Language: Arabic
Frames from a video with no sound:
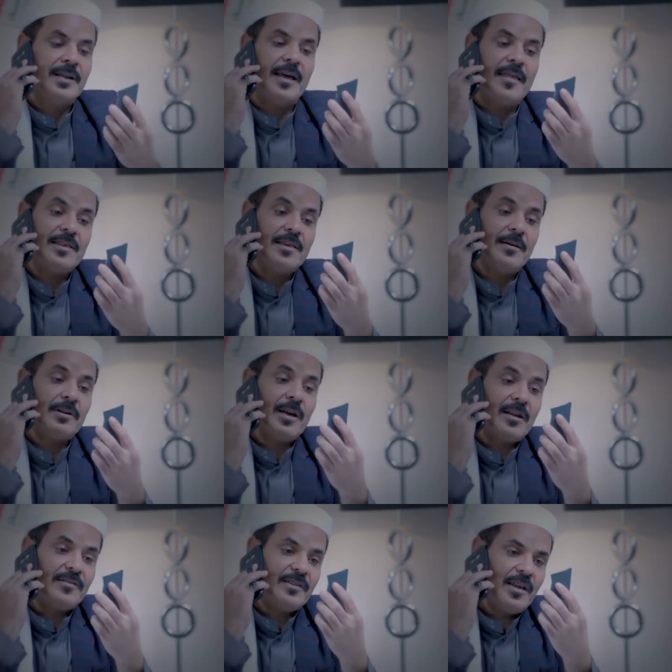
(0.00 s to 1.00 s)
ترى هذا جاب
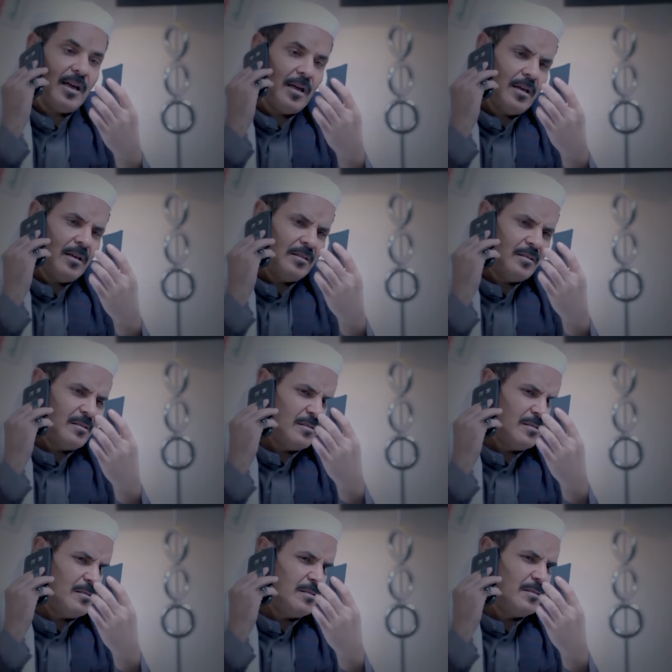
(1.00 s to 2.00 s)
الكرفتة
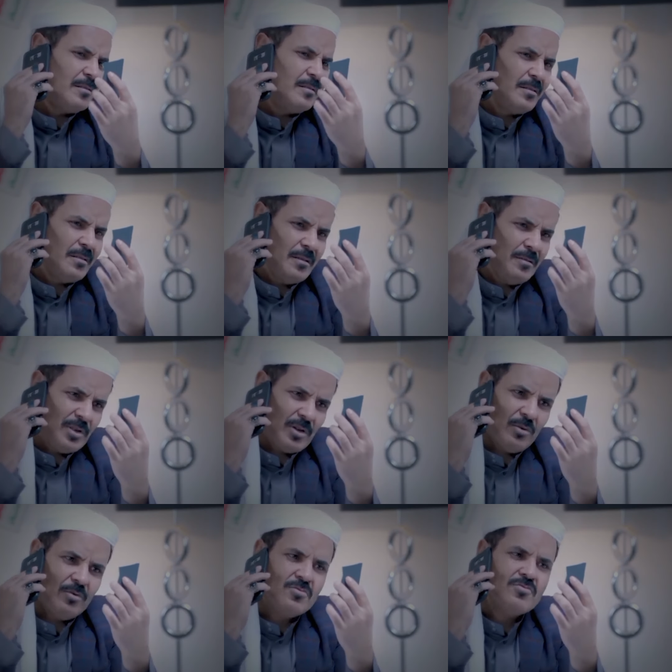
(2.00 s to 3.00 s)

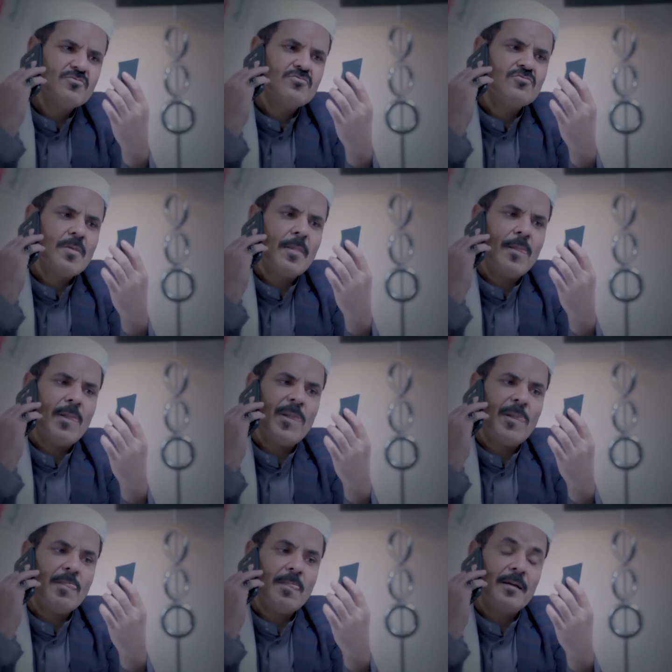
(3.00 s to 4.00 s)
امسكوه
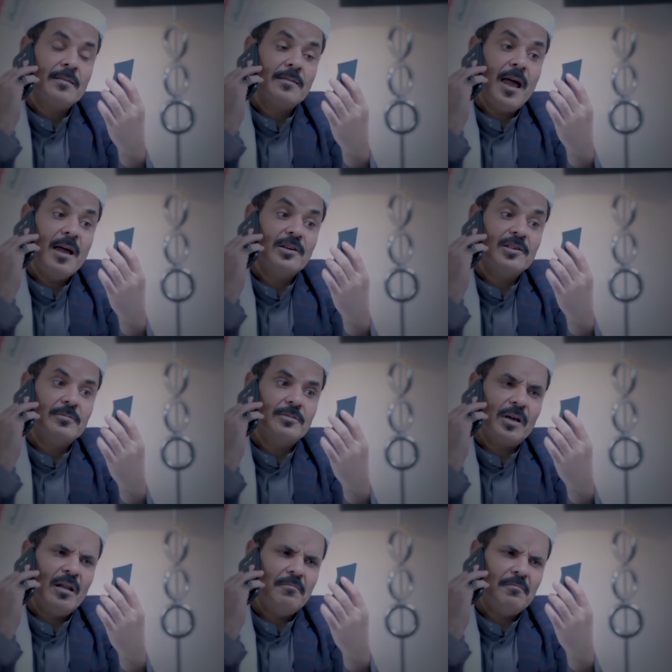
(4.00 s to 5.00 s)
بتاع عجيب
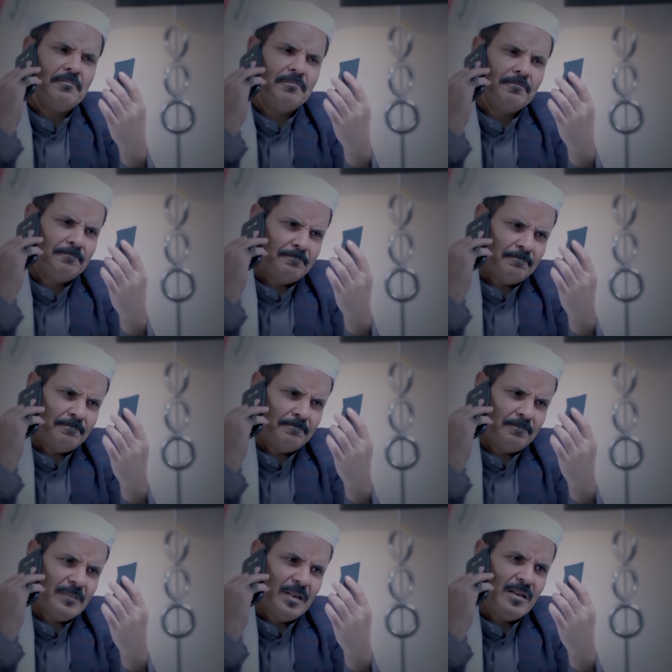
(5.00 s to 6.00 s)

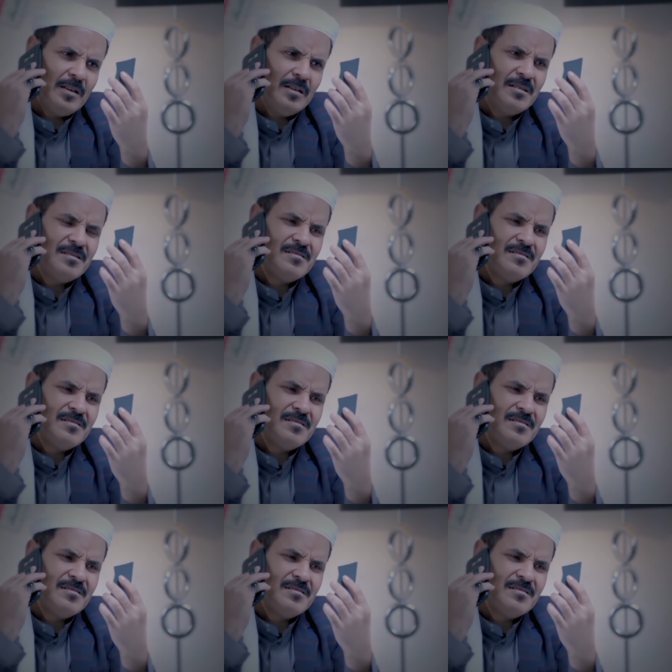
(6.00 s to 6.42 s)
ها